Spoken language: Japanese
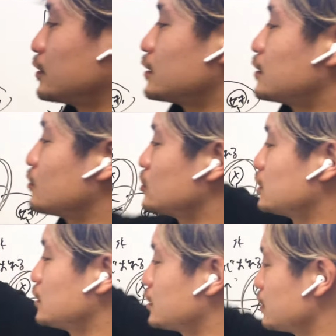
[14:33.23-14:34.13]
言ってほし
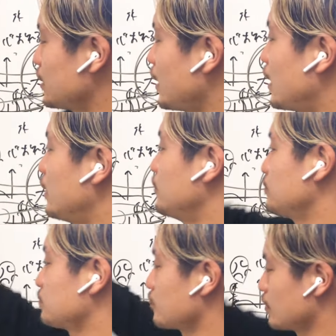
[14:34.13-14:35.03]
いですね。
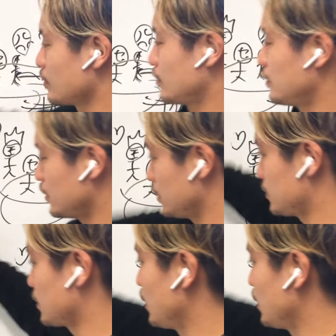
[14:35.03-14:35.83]
いいです